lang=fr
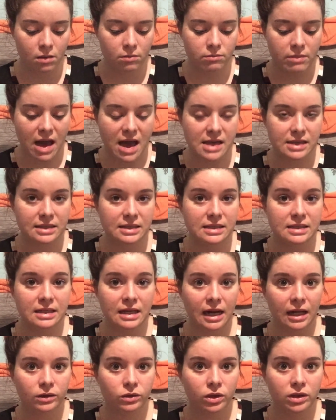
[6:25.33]
ben, si c'est
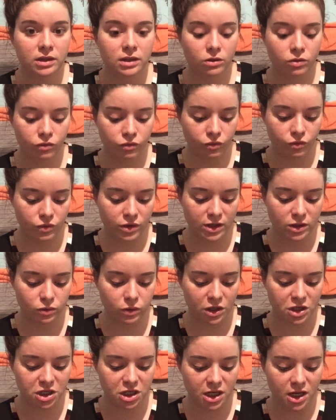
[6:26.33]
la tonne que vous voulez
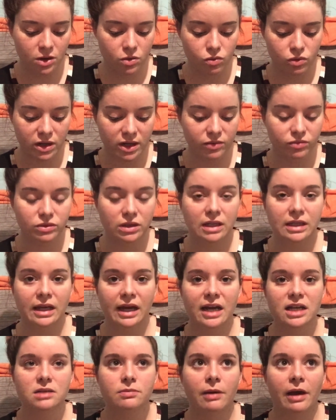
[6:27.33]
swatcher ou qui vous
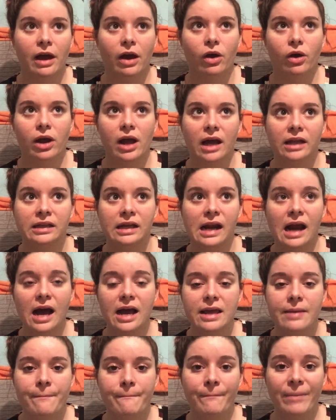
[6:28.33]
intéresse, ben,
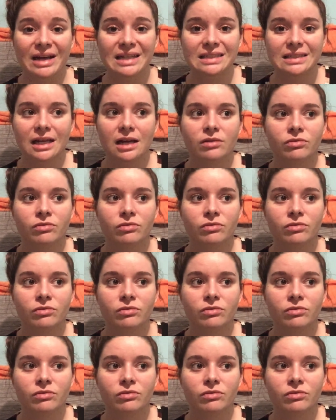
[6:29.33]
regardez-la et basta.